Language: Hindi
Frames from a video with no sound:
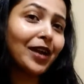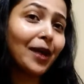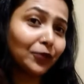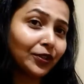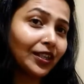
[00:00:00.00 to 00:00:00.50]

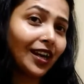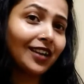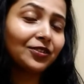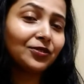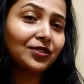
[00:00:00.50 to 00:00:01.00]
मैं आपको
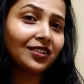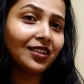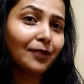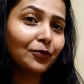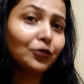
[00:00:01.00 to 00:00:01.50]
दिखा रही हूँ
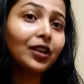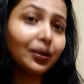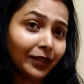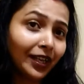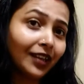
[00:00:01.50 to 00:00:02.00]
जैसे आपको
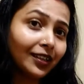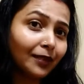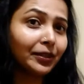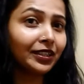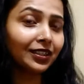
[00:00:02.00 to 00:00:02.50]
अगर बनाने
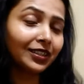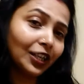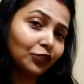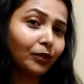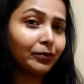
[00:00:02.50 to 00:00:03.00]
का मन
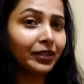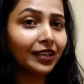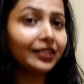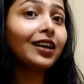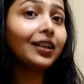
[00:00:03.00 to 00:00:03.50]
किया तो आप
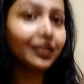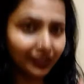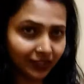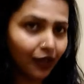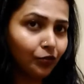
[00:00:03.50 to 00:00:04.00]
बना लेना
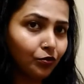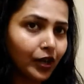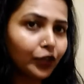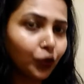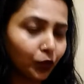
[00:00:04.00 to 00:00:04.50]
अगर अच्छा
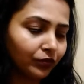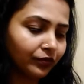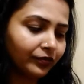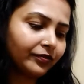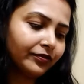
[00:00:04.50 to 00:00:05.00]
हुआ तो
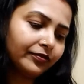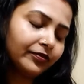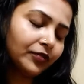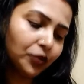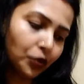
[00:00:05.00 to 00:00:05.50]

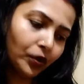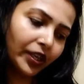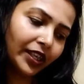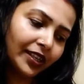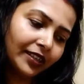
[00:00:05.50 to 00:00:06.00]
ओके